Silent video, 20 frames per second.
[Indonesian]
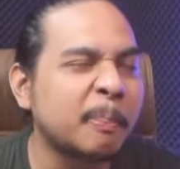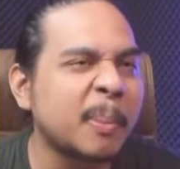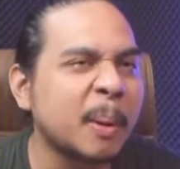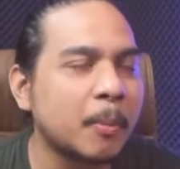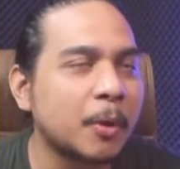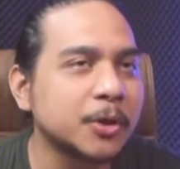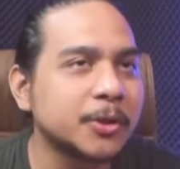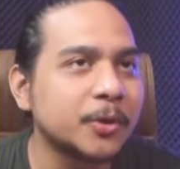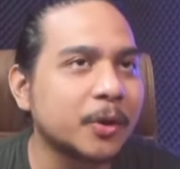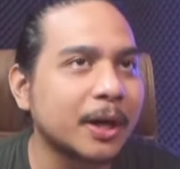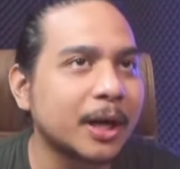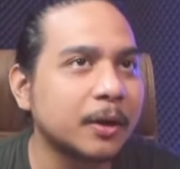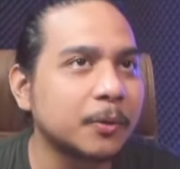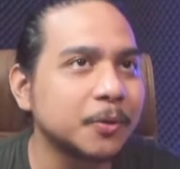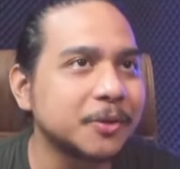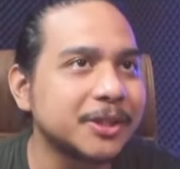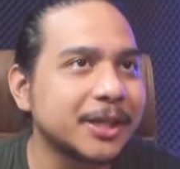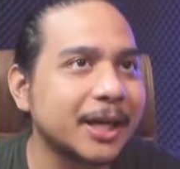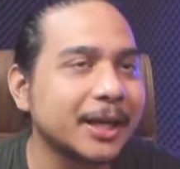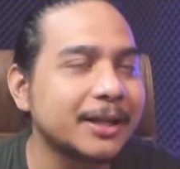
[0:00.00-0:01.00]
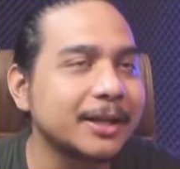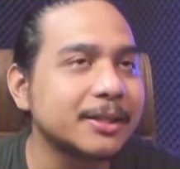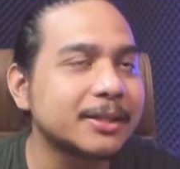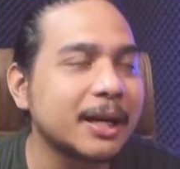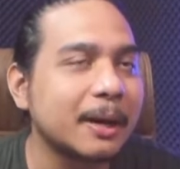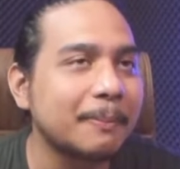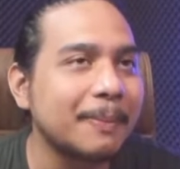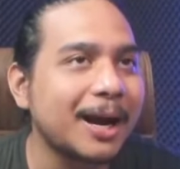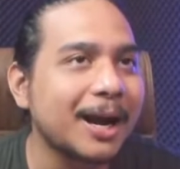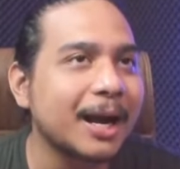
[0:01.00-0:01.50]
pemojokan Uchiha ini
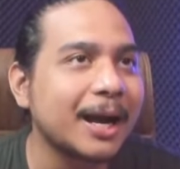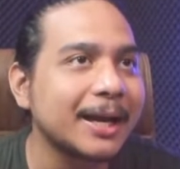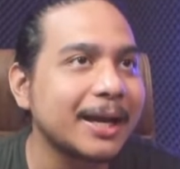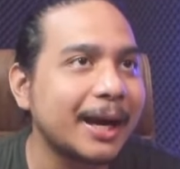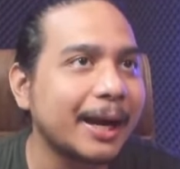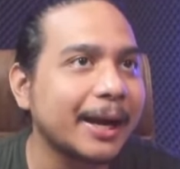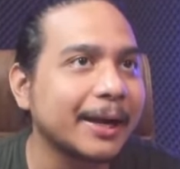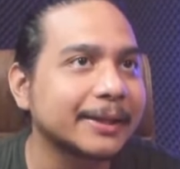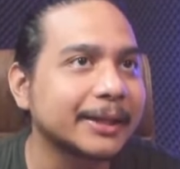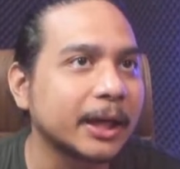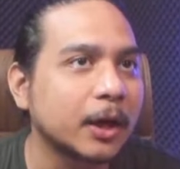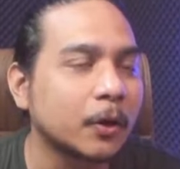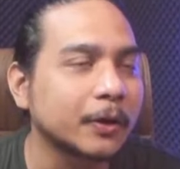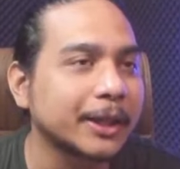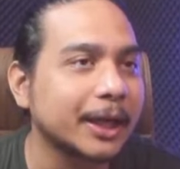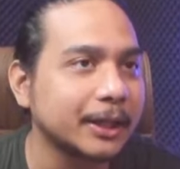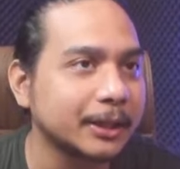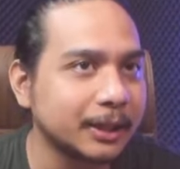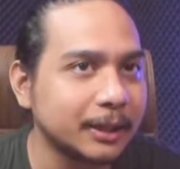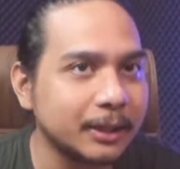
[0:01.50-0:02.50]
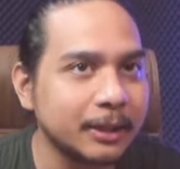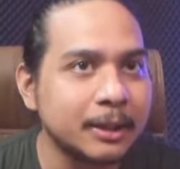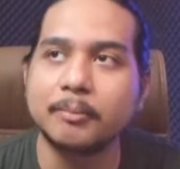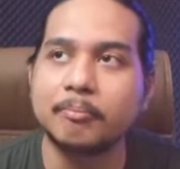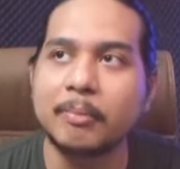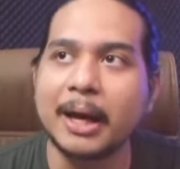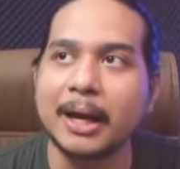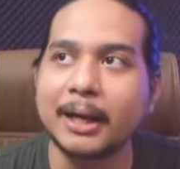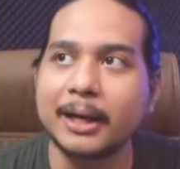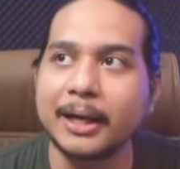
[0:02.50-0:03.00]
sama kayak Attack on Titan
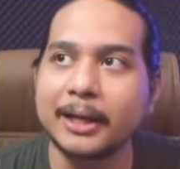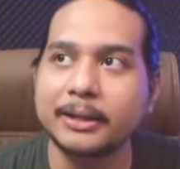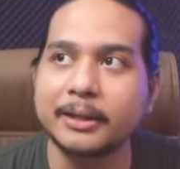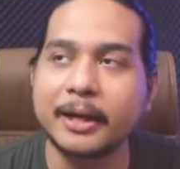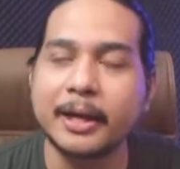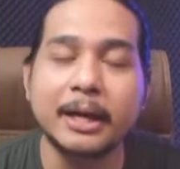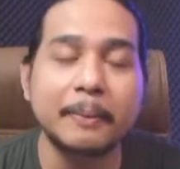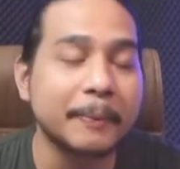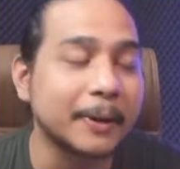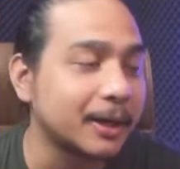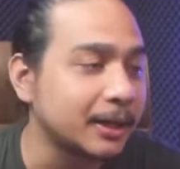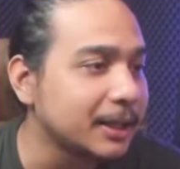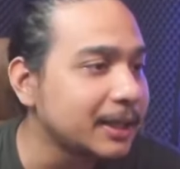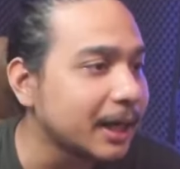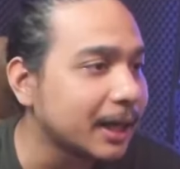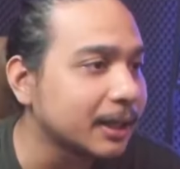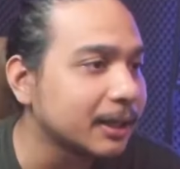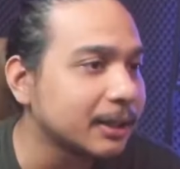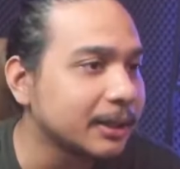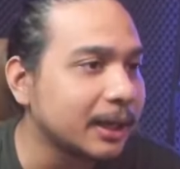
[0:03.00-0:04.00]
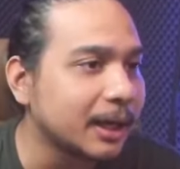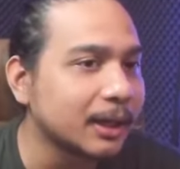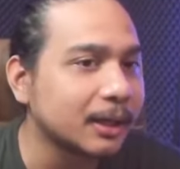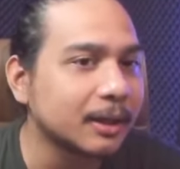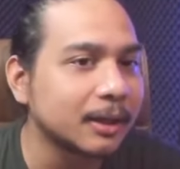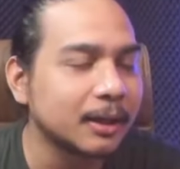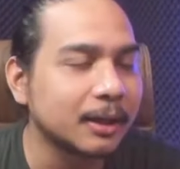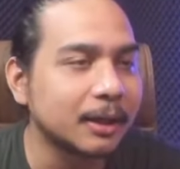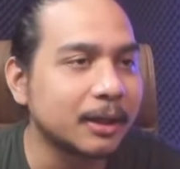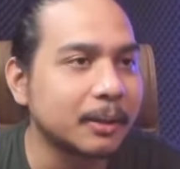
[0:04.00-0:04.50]
Marley terhadap Eldian
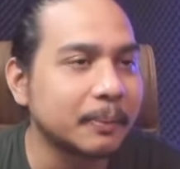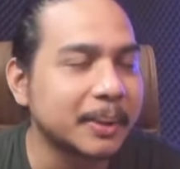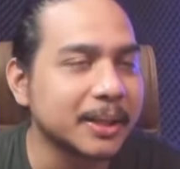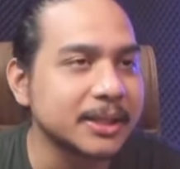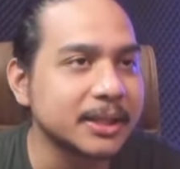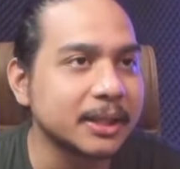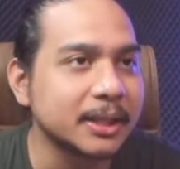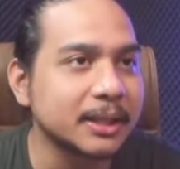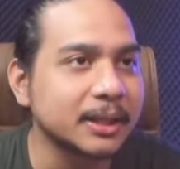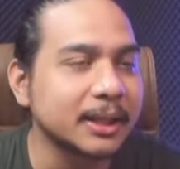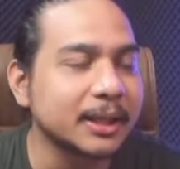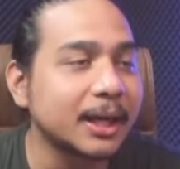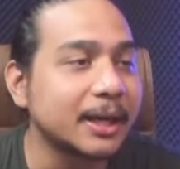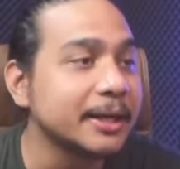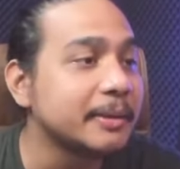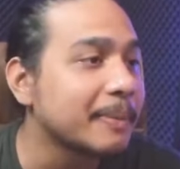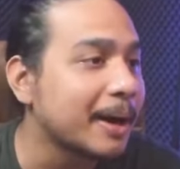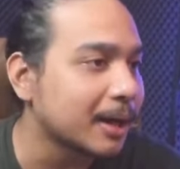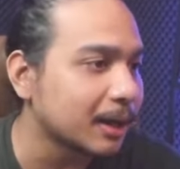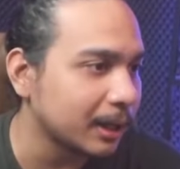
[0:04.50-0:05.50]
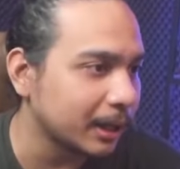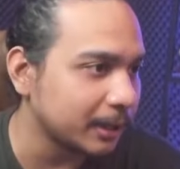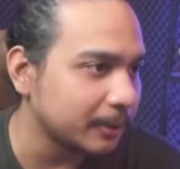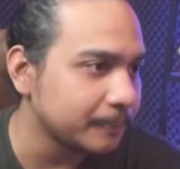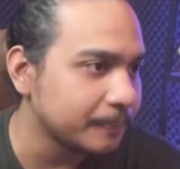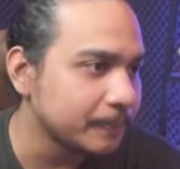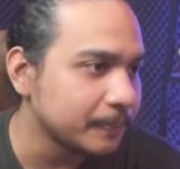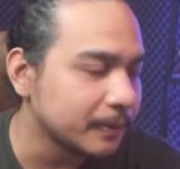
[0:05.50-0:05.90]
yang uh, masih tinggal di Marley